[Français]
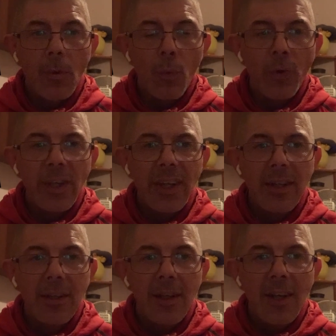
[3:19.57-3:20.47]

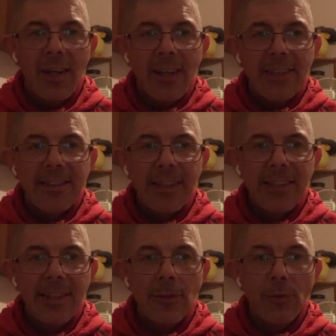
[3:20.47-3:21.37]
auxquels
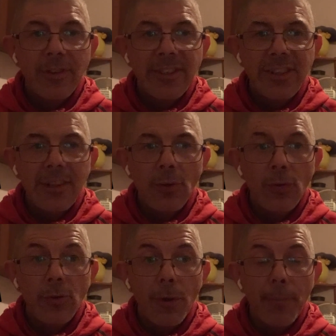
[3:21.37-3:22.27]
certains ne s'y
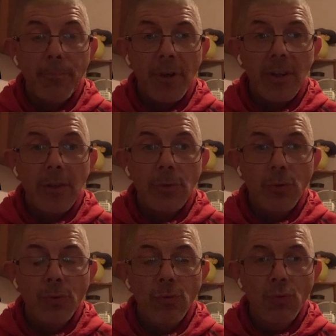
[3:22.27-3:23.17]
attendent pas
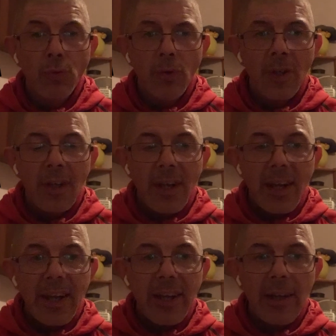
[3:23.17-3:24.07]
du tout.
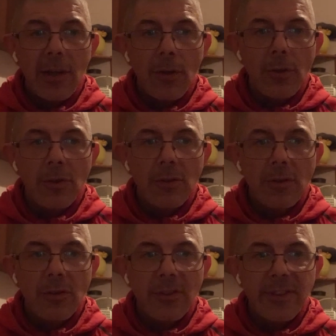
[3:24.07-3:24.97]
Et
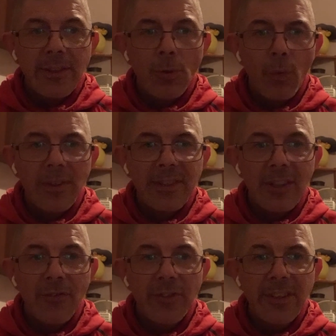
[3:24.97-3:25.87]
euh, ces trois
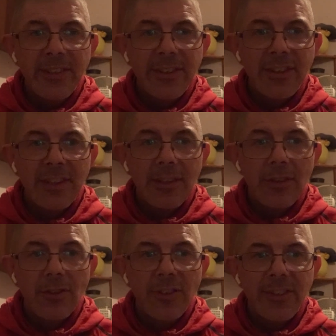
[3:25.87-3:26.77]
services,
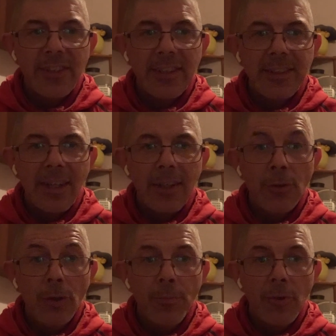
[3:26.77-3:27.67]
c'est à la
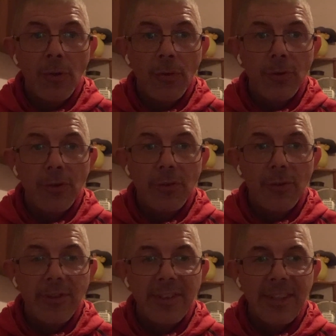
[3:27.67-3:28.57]
demande
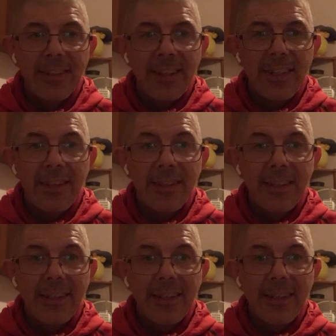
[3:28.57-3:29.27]
de certains